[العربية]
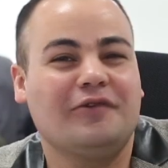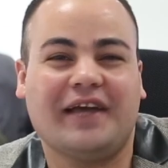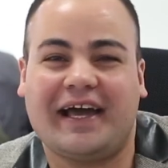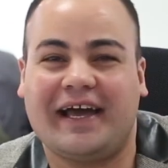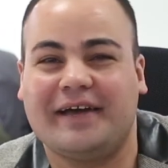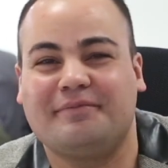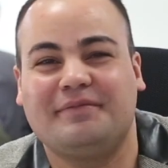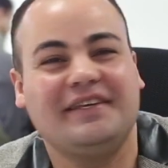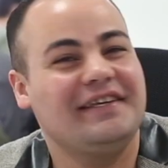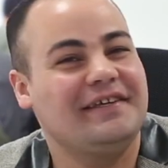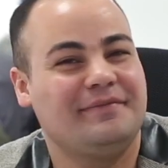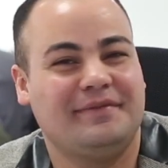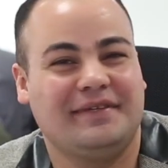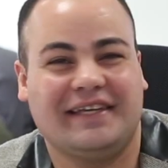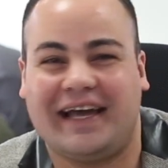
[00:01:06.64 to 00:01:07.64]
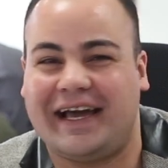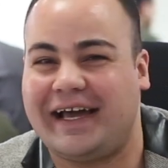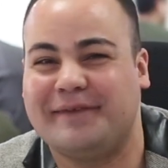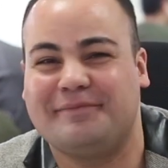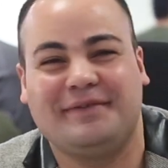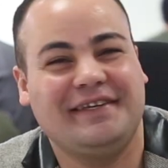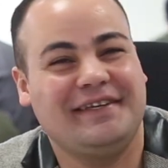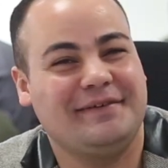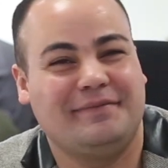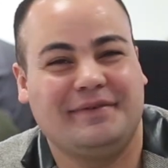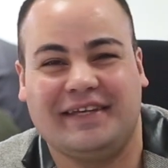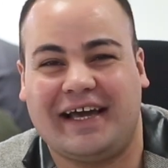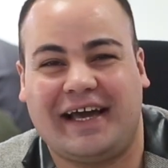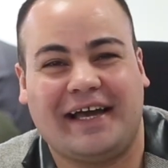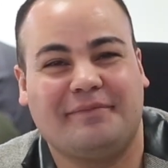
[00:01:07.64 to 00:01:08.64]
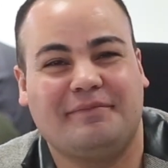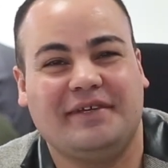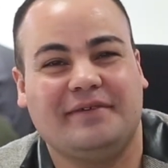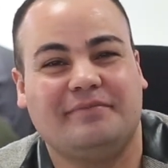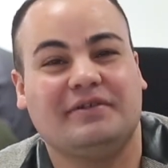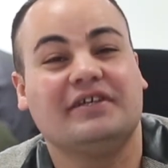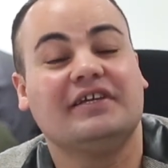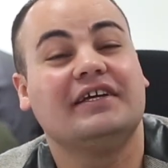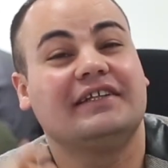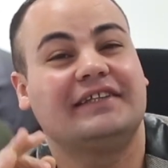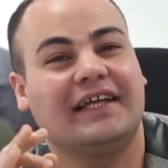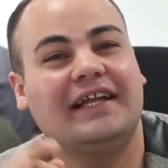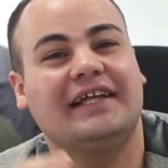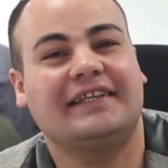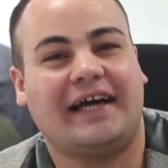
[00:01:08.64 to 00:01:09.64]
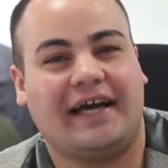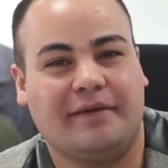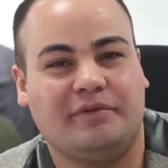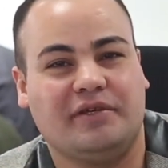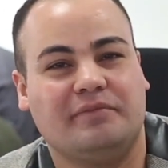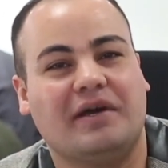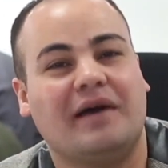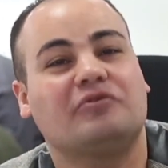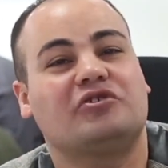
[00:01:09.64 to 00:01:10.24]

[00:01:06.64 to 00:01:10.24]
له يا حبيبي يا حبيبي يا حبيبي ثلاثه حبيبي